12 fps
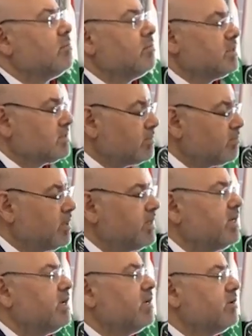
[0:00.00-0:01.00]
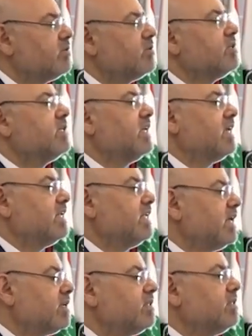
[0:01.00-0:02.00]
بس امبارح قدر
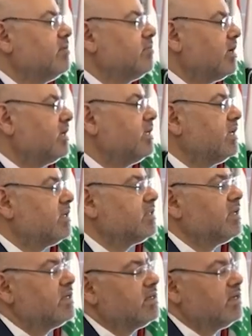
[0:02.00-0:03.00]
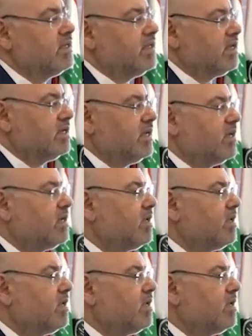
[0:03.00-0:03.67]
يعني يقدم حقيقه يعني نحكي عن